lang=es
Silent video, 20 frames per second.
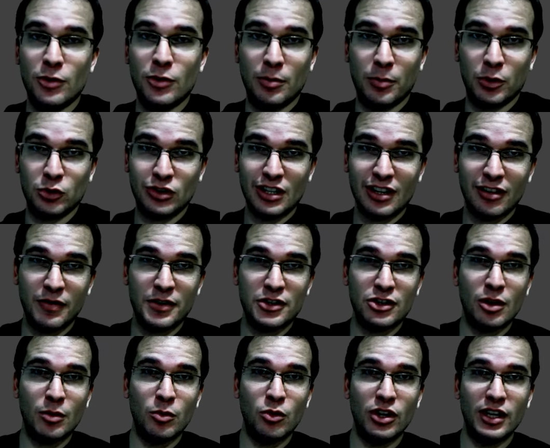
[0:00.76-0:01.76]
Bueno, pues una vez
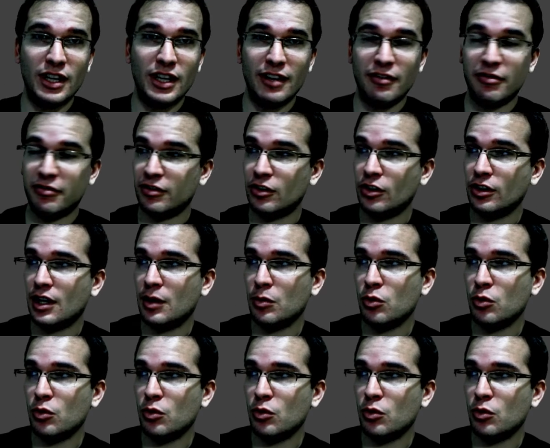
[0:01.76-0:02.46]
visto el bucle for y